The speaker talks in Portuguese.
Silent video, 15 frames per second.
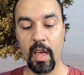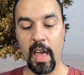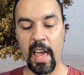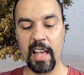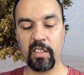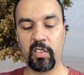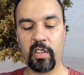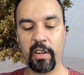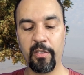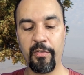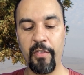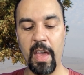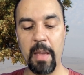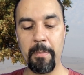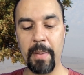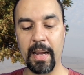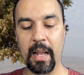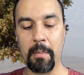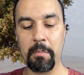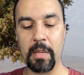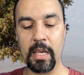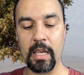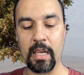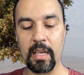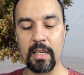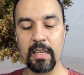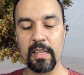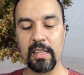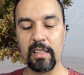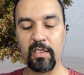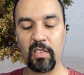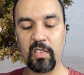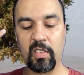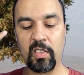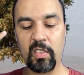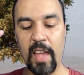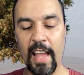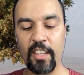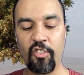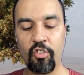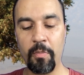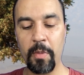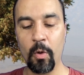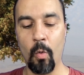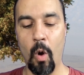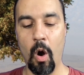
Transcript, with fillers: Reservei para mim sete mil